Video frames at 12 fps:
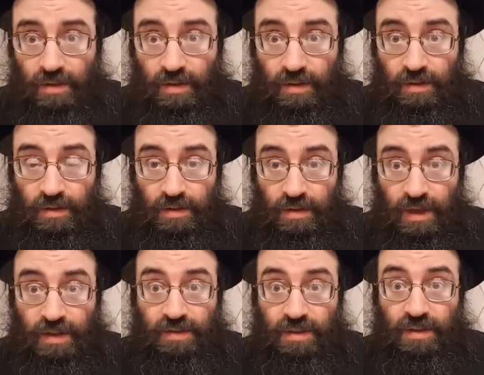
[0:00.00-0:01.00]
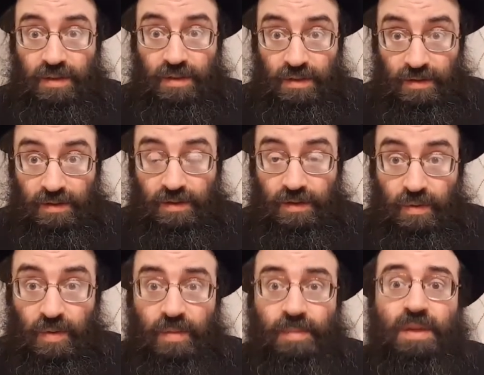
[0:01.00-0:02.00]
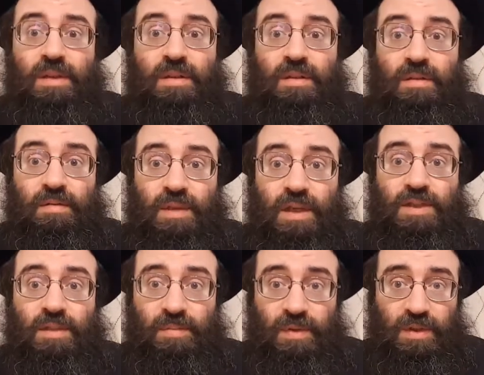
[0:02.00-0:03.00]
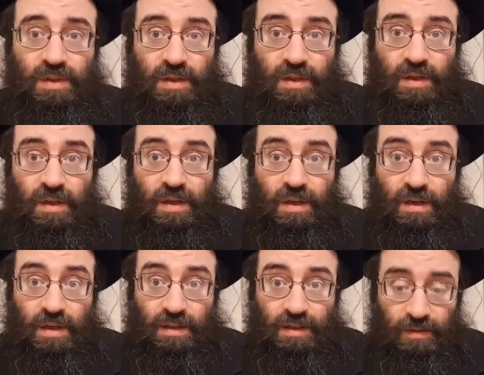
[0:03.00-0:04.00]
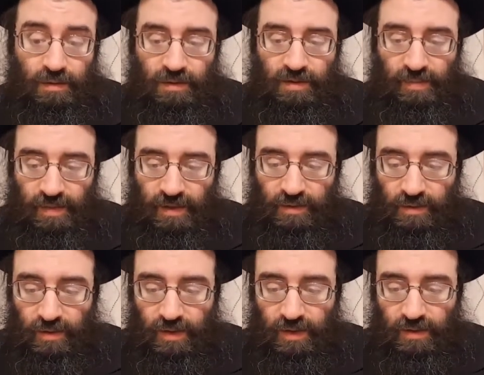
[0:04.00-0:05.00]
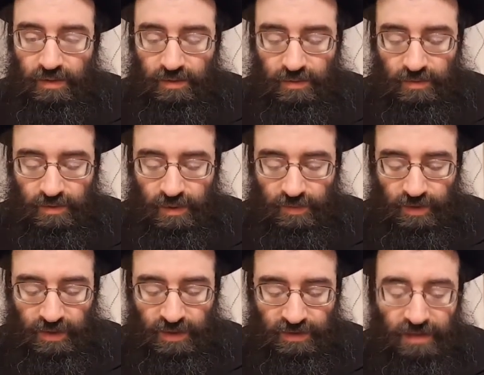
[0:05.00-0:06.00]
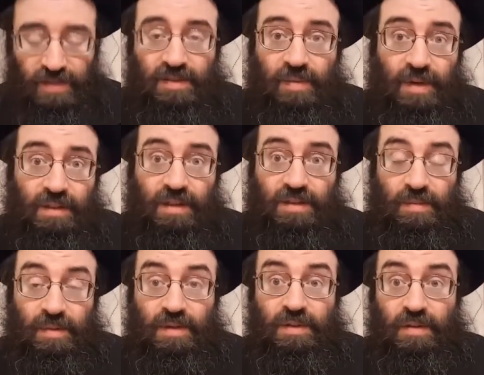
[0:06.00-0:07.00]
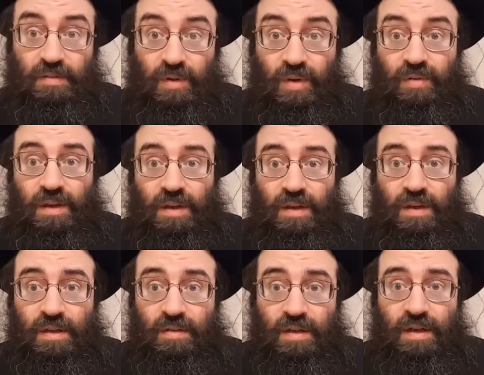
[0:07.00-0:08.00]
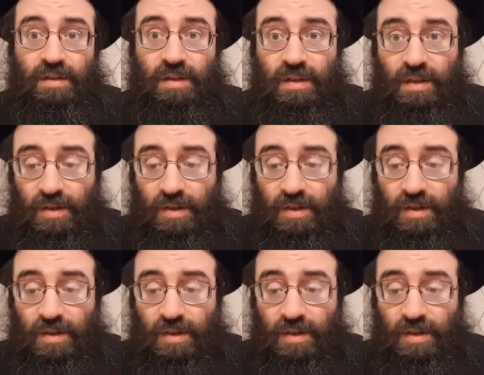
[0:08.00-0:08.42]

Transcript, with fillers: э, разных э, насекомых в нашей пище, хотя тоже запрет Торы. Чем отличается этот запрет от запрета Трифнова или Навейлы?